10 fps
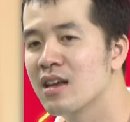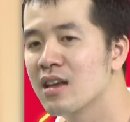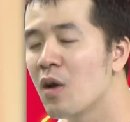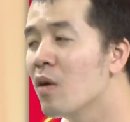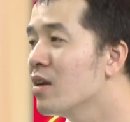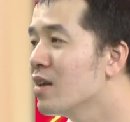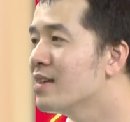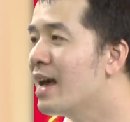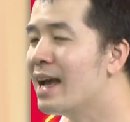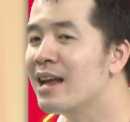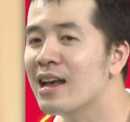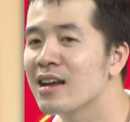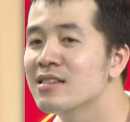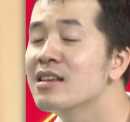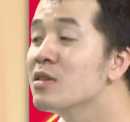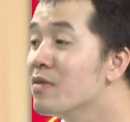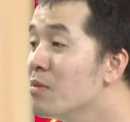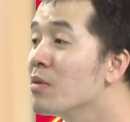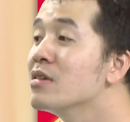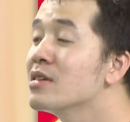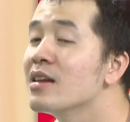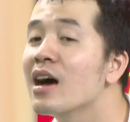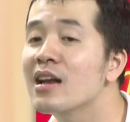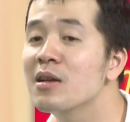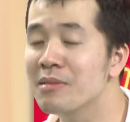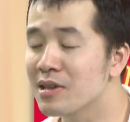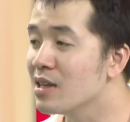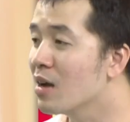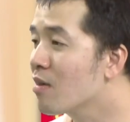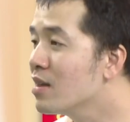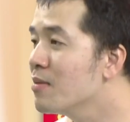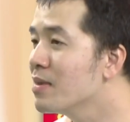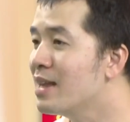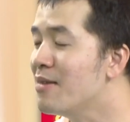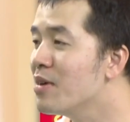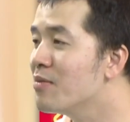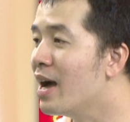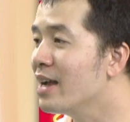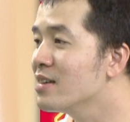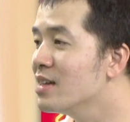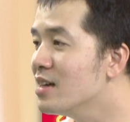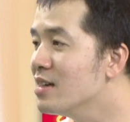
Thì thôi thì ráng là đi chung với một người nào đó, lúc nào sợ quá thì mình nép vào vai người